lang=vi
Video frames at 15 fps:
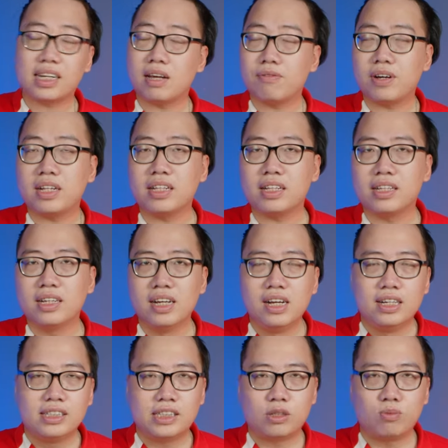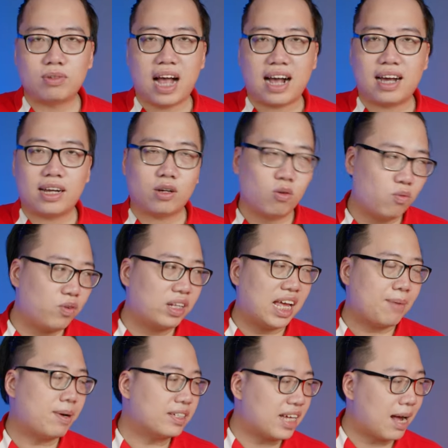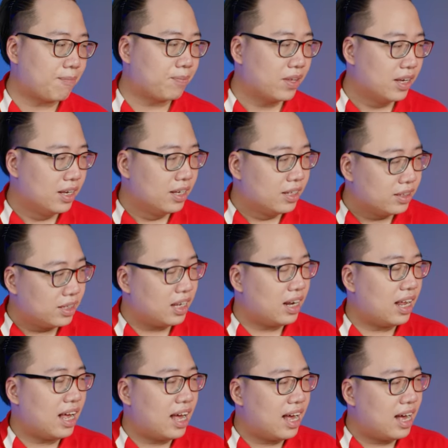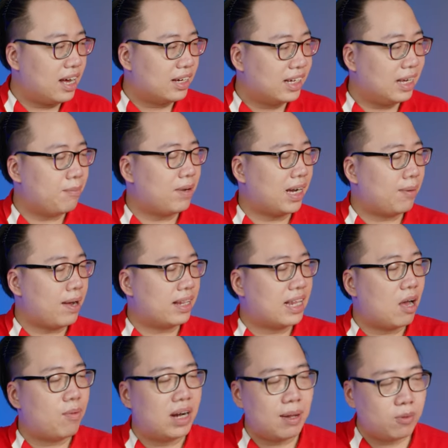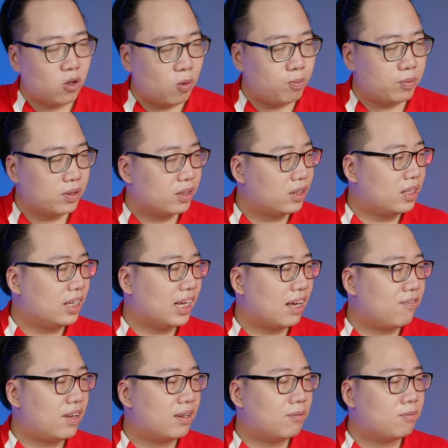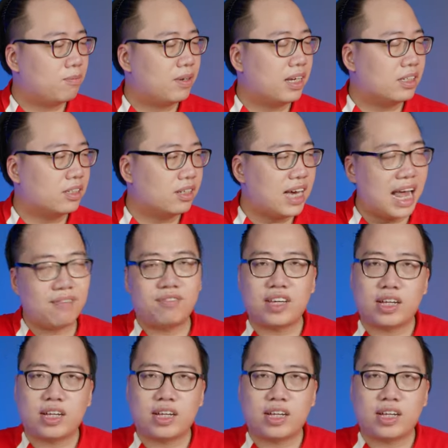cái phần xung cạc ấy cũng vì thế mà giảm nên là khi mà các bạn đào vào laptop thì cái phần về giới hạn